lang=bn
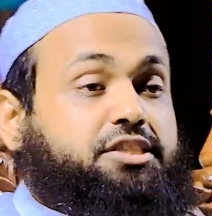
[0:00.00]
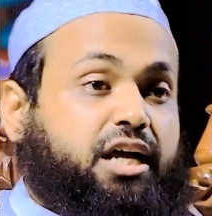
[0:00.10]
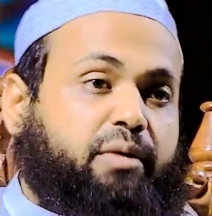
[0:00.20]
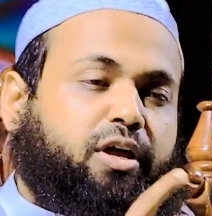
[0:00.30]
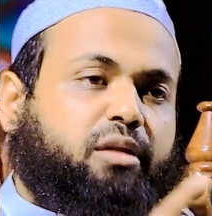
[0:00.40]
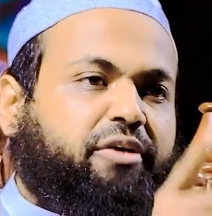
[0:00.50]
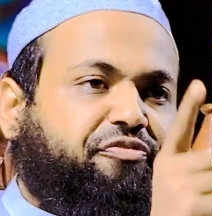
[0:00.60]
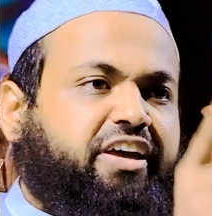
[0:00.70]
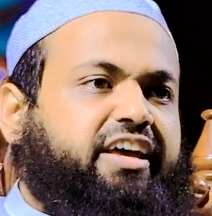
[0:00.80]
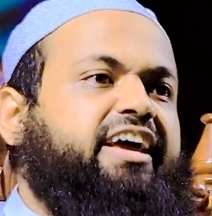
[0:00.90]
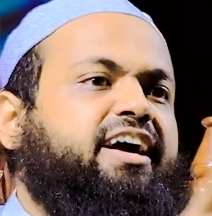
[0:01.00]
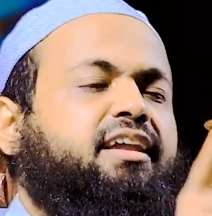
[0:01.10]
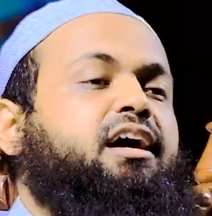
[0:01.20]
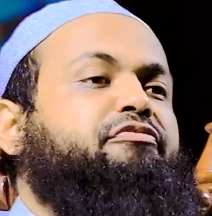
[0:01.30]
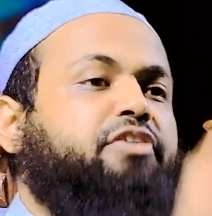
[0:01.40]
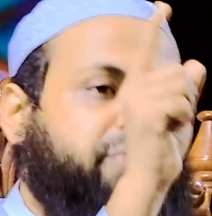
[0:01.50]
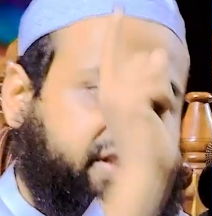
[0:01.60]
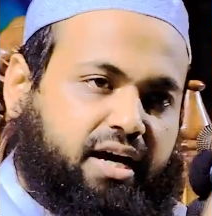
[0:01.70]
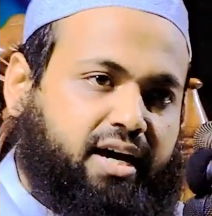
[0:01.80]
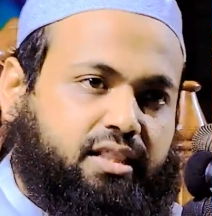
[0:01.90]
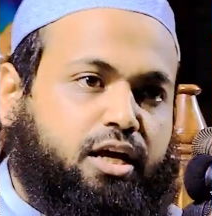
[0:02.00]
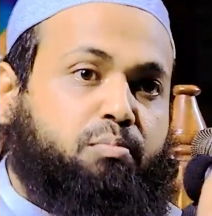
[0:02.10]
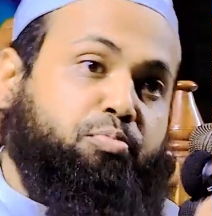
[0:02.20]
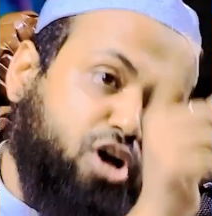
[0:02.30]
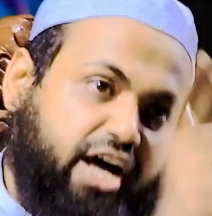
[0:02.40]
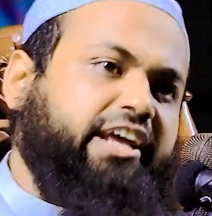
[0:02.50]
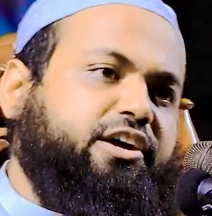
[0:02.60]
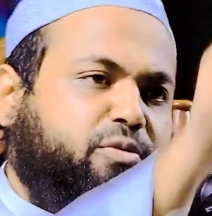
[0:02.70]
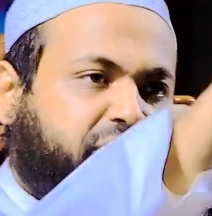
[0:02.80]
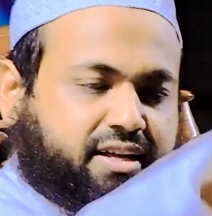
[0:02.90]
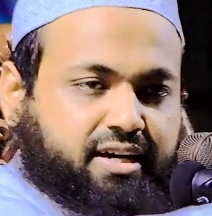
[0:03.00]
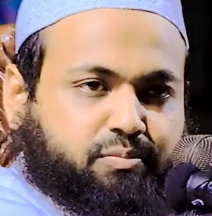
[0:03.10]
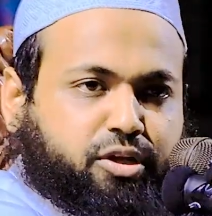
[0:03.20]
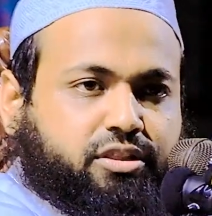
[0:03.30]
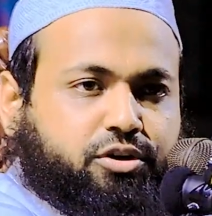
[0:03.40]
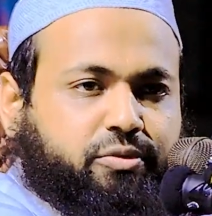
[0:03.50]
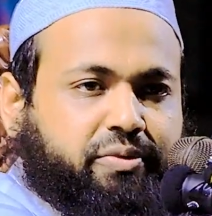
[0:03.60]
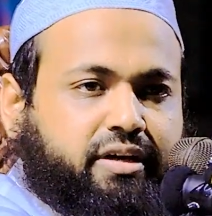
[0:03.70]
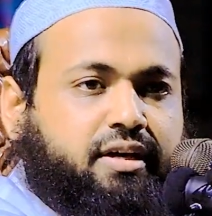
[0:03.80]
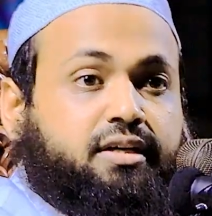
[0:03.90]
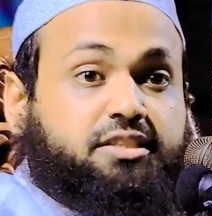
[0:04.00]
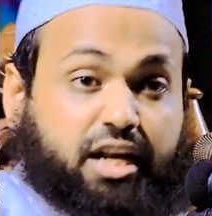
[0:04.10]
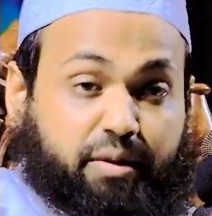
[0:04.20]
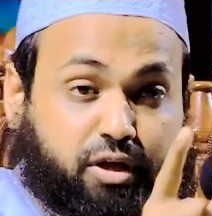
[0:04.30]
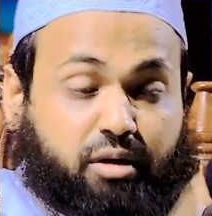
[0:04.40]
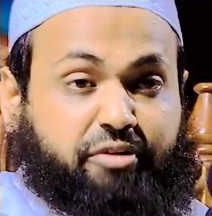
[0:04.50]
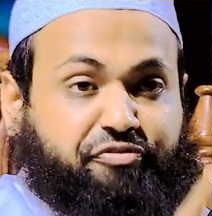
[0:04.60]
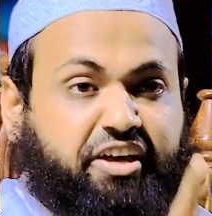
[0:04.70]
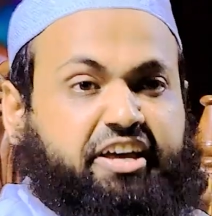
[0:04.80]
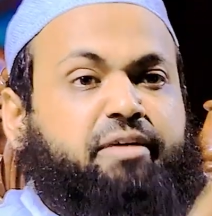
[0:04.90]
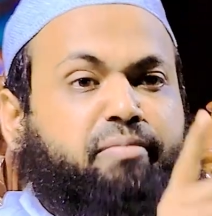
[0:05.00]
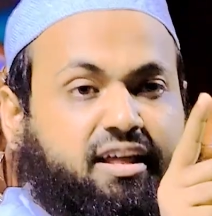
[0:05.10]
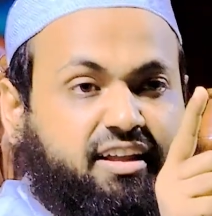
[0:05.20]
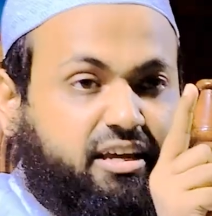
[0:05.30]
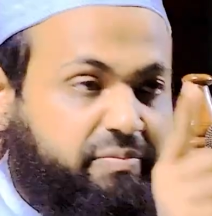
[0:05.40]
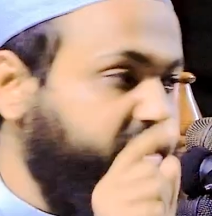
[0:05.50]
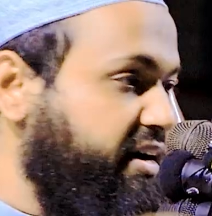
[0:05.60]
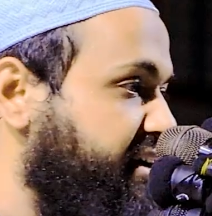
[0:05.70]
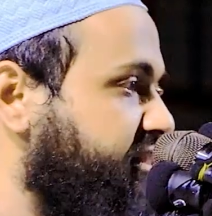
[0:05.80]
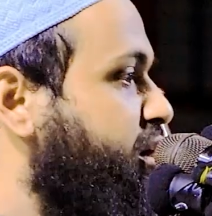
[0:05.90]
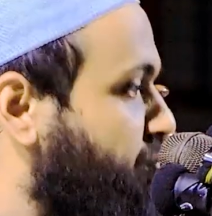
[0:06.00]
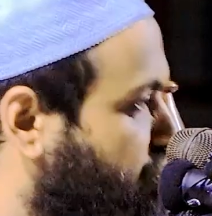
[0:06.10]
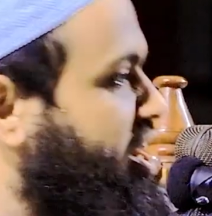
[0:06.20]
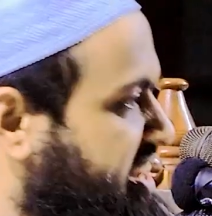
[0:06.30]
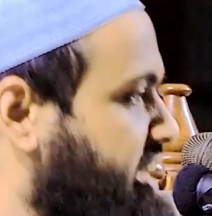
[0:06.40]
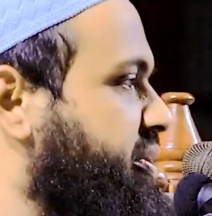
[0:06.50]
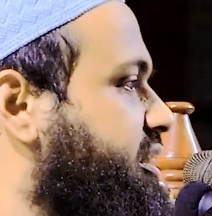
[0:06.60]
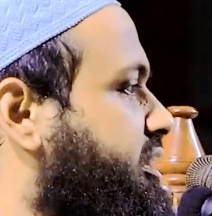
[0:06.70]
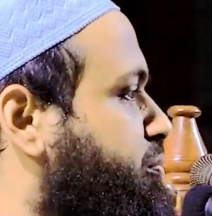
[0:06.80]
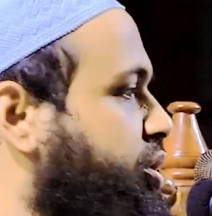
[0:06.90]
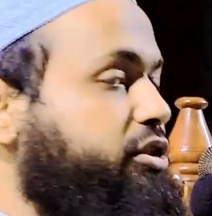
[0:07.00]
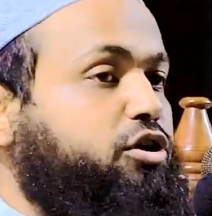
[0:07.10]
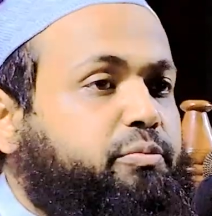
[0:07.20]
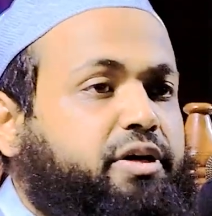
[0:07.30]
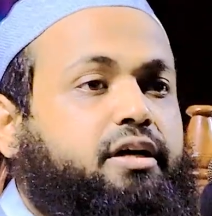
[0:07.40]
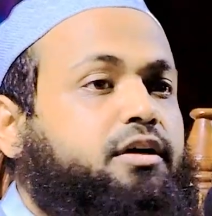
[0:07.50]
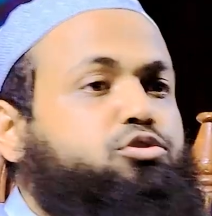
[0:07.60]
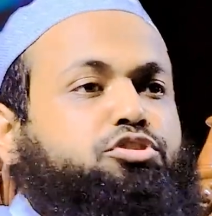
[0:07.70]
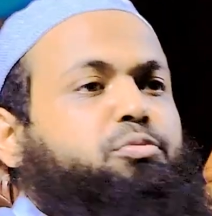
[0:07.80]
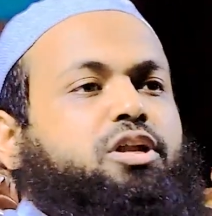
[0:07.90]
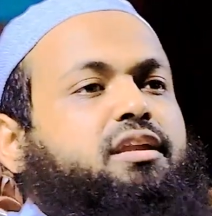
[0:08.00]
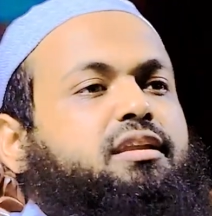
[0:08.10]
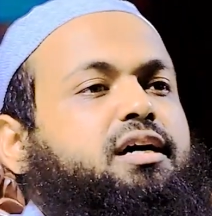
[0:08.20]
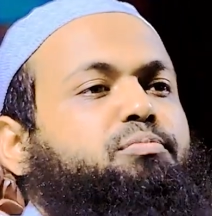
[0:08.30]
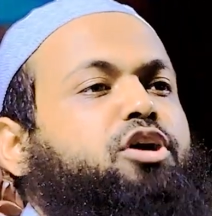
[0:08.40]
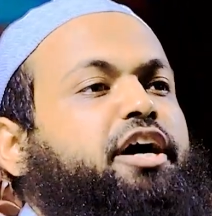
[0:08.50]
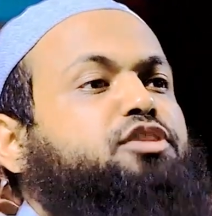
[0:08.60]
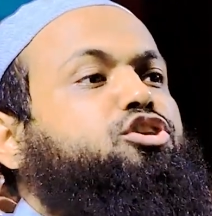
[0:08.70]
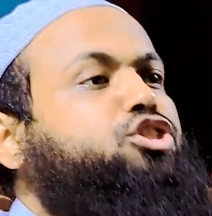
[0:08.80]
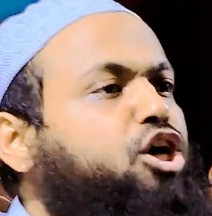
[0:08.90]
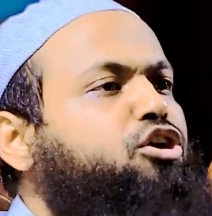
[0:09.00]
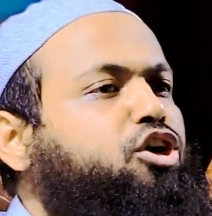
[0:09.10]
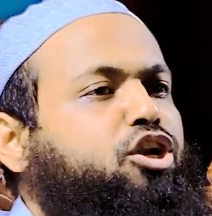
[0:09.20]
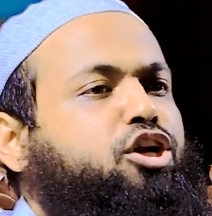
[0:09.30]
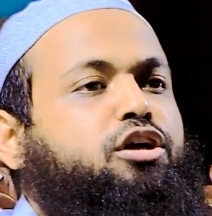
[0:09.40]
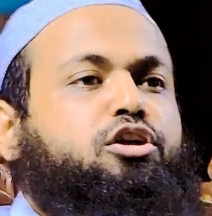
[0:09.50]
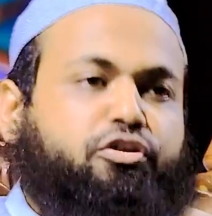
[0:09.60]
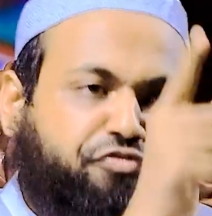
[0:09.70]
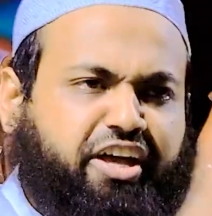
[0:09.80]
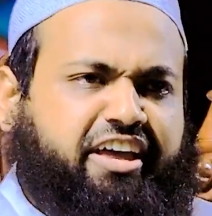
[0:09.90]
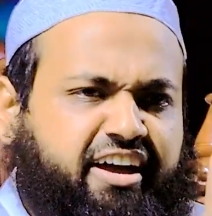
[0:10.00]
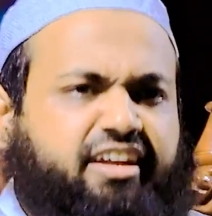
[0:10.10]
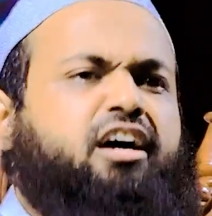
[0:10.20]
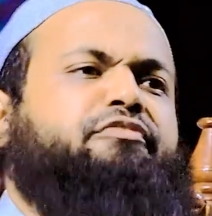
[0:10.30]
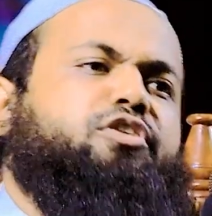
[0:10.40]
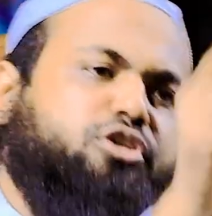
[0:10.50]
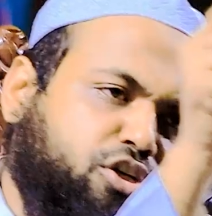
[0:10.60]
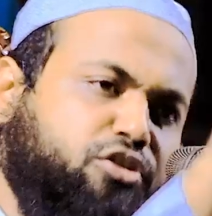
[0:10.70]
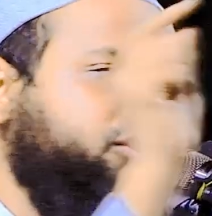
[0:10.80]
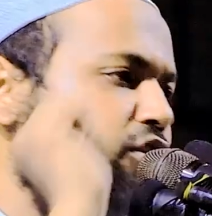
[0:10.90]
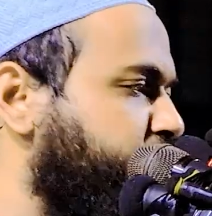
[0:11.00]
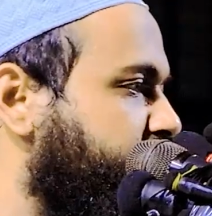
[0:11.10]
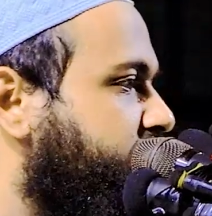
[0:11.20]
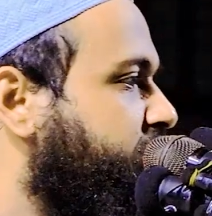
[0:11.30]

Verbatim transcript: যারা বলবে ফিথে হানাফি বেদাত বুখারিকেও বেদাত বলতে হবে যারা বলবে ফিথে মালিকি বেদাত বুখারিকে বেদাত বলতে হবে যদি বলেন না বুহারি তো সংকলন তো ফিথে হানাফিও সংকলন